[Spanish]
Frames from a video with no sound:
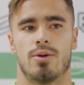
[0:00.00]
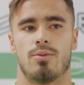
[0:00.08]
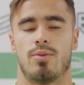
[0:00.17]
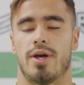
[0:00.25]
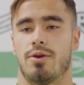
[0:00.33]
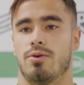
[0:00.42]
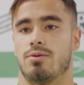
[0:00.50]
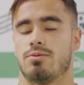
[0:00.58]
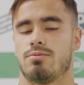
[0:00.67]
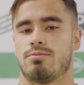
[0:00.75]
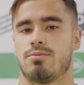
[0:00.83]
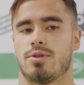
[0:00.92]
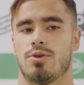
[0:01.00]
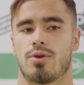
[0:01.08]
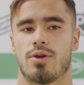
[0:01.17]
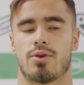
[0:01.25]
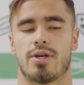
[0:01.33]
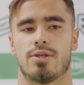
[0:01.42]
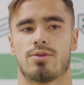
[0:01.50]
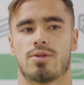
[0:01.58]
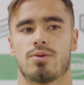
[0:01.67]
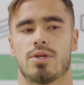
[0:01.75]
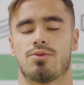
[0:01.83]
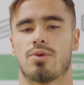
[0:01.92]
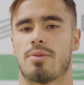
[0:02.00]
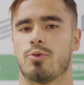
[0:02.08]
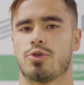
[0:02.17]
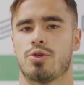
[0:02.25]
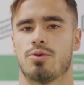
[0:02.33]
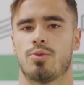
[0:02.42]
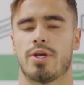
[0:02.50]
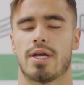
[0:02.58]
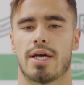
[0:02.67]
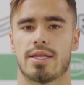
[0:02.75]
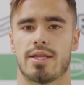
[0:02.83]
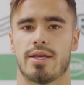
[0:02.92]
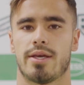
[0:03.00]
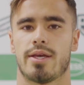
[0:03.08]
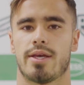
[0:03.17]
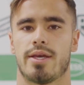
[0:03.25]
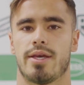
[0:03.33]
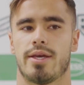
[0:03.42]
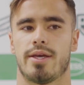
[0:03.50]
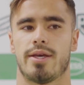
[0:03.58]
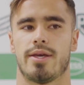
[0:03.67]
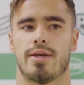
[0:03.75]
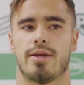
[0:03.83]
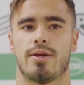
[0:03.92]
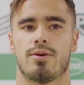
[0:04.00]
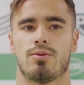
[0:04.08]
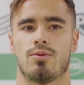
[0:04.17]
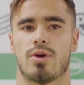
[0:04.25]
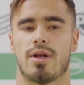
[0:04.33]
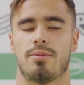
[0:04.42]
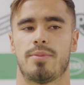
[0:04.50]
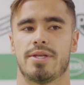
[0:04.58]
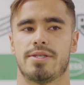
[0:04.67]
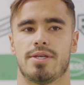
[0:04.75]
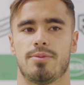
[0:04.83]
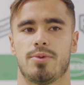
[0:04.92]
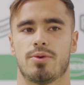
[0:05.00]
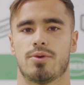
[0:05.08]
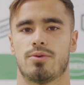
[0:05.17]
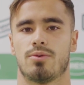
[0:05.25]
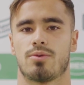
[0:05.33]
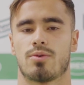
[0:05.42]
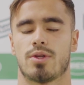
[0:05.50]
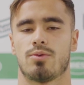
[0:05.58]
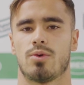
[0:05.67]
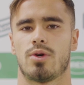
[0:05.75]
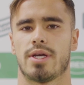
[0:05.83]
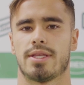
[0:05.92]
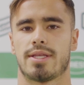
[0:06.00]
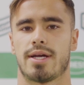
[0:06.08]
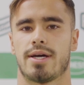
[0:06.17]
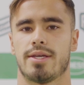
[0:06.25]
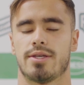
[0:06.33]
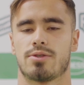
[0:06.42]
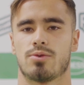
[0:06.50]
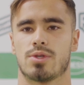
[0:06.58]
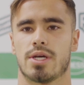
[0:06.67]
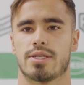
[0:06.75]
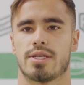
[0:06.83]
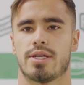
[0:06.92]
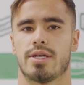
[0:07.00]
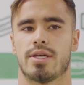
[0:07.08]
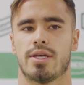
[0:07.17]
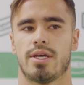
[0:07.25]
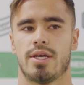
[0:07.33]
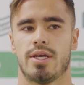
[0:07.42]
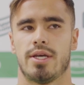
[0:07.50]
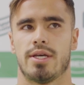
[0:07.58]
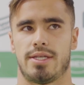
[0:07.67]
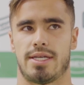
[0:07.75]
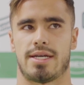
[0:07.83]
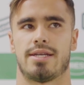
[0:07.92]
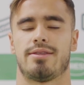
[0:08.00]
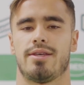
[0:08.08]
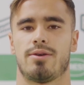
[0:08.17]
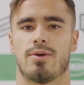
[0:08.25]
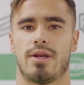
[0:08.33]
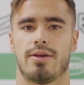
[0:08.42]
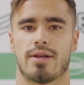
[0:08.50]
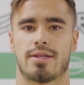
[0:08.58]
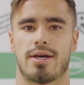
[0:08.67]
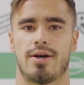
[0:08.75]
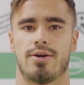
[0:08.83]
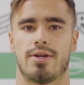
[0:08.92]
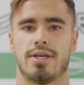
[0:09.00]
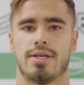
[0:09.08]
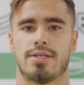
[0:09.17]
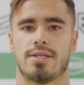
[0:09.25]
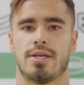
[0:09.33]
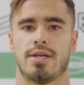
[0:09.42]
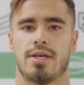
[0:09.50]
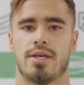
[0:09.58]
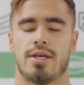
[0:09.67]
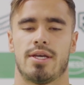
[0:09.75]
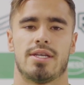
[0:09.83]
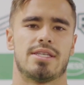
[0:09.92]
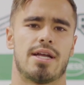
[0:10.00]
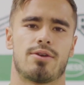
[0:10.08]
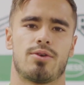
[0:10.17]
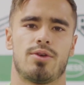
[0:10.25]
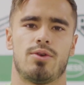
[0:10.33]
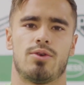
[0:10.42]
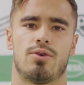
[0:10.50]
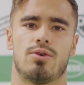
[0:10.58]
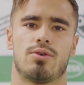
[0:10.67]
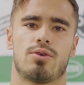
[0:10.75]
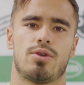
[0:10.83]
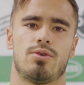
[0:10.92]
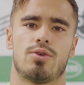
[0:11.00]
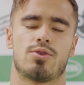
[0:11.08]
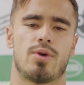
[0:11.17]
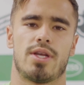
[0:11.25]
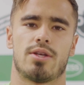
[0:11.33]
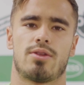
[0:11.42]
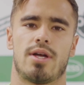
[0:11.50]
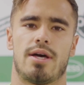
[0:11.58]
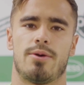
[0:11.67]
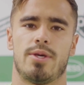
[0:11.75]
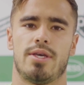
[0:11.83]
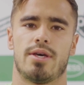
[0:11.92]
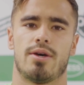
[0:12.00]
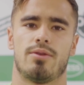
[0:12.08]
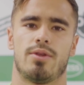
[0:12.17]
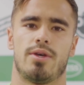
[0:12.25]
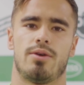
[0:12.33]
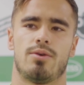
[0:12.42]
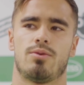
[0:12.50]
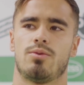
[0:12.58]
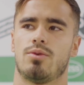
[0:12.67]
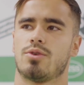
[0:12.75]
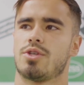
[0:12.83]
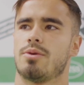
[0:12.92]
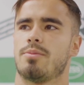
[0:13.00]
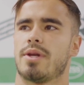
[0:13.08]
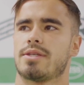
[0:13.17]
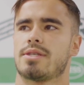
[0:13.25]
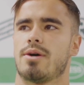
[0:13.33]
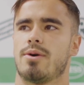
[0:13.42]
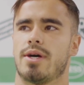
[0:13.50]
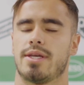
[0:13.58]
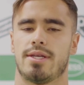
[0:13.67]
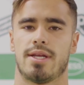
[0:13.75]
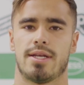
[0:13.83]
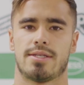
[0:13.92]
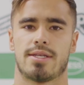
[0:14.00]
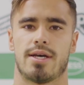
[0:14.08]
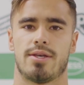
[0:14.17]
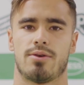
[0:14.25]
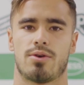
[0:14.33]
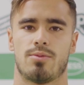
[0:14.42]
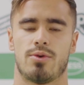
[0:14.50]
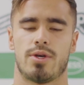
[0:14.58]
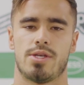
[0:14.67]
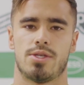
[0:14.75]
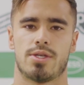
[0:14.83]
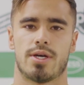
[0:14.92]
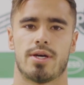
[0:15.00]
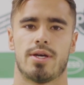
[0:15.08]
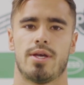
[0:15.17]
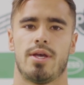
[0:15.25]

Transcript: Bueno, yo creo que es, una emoción muy grande. Eh, uno al principio, cuando uno entra y escucha ese, ese cantico de Libertadores, es algo que uno, sueña toda la vida, donde uno siempre ha estado ahí en el estadio como hincha,